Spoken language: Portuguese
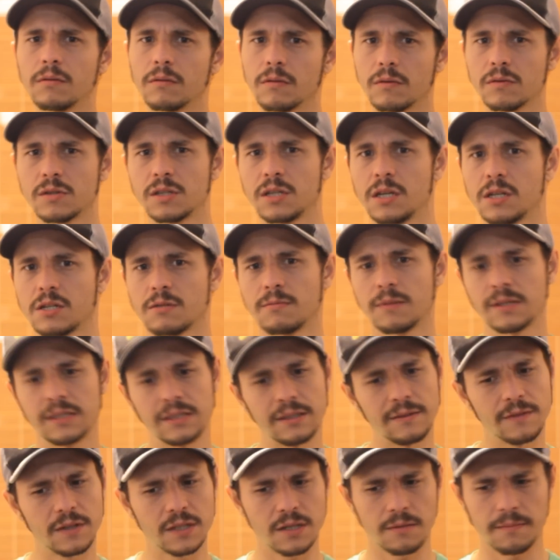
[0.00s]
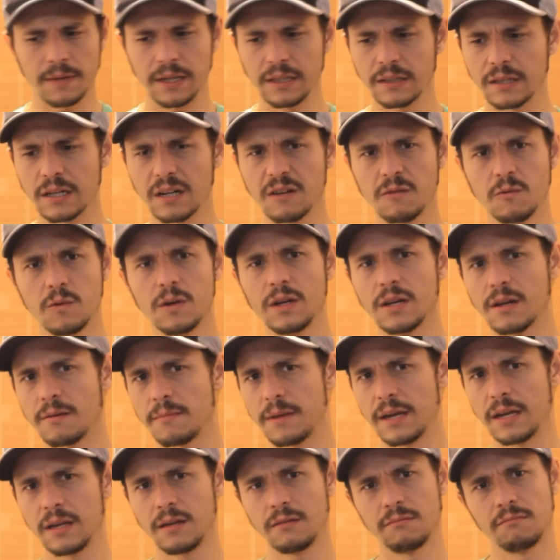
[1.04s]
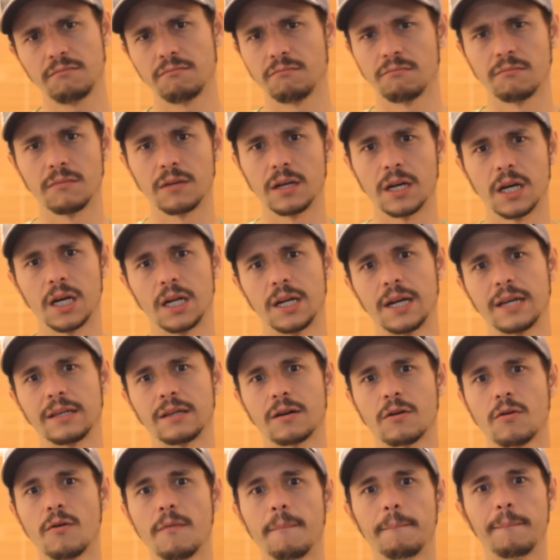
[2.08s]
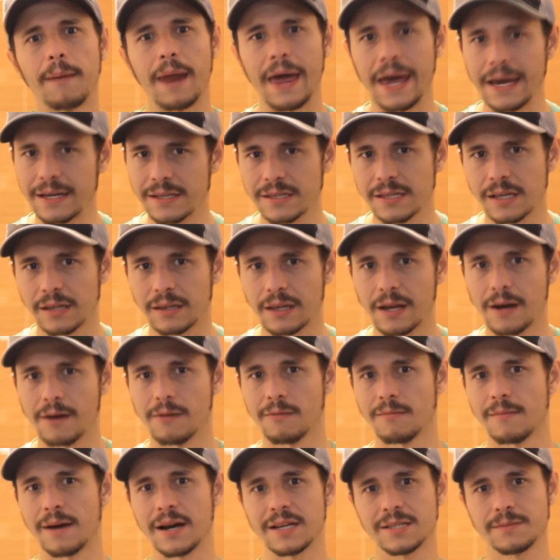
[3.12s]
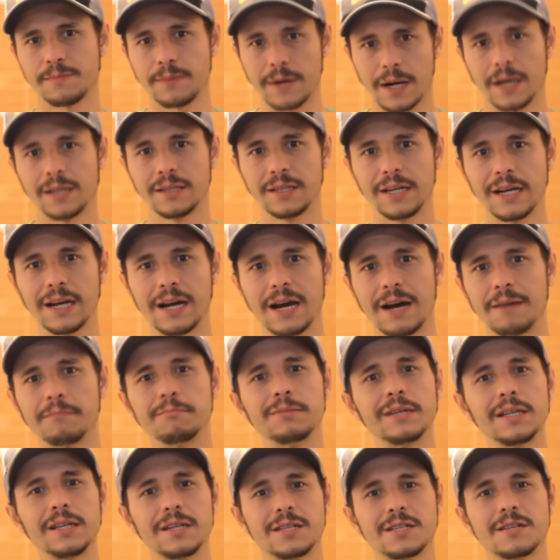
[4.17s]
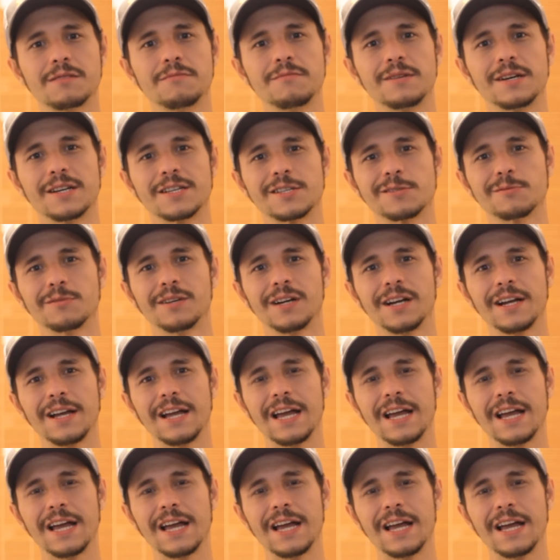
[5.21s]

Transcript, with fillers: ou seja, uma cerveja bem tranquila, bem é, nada complexa tal, mais para drinkability mesmo.